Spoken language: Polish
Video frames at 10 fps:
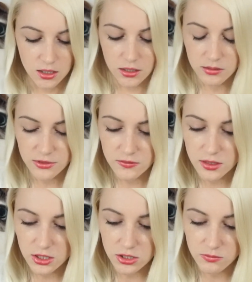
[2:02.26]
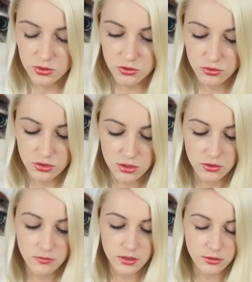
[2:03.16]
Ale mi się wydaje, że my coś już z
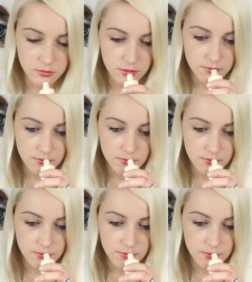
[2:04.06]
tego mieliśmy